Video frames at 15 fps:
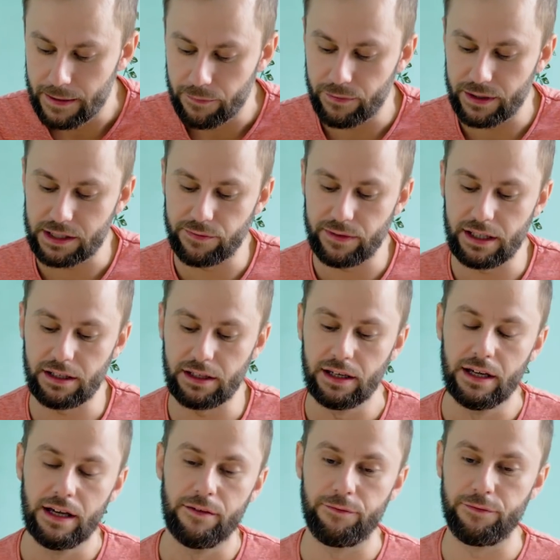weswegen
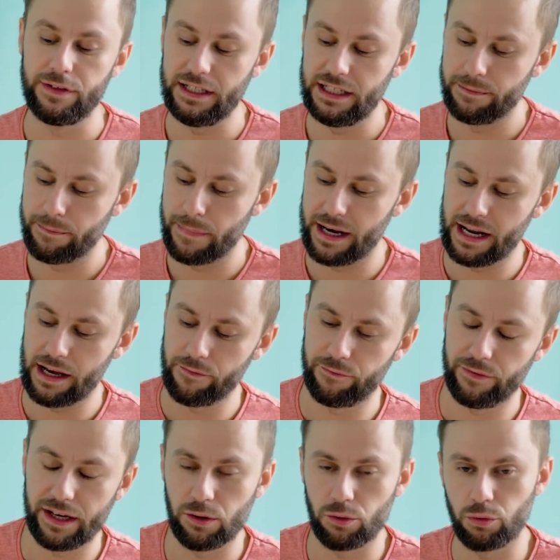viele
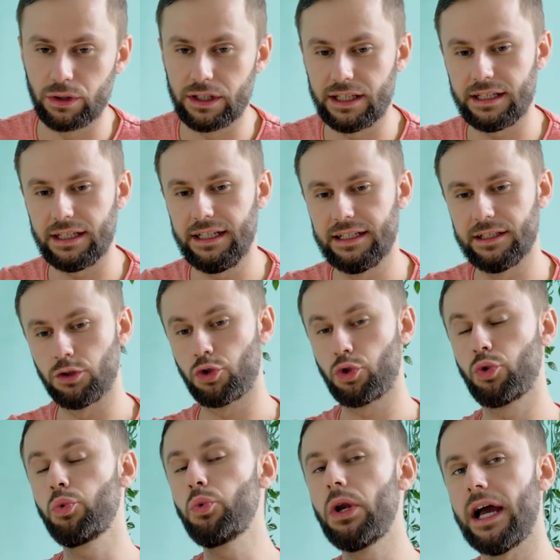Männer, wenn du dich ihnen
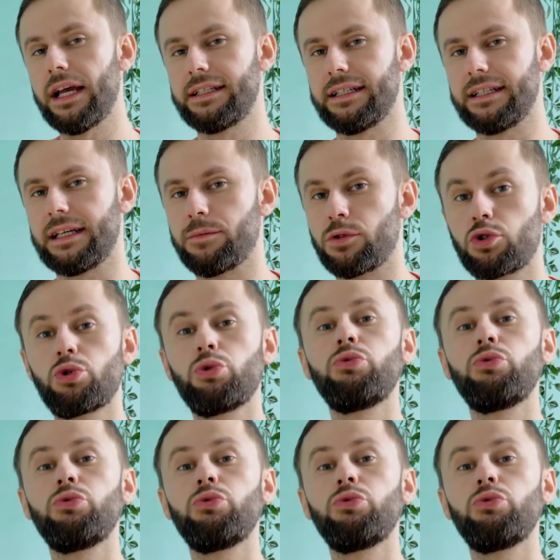zu leicht hingibst,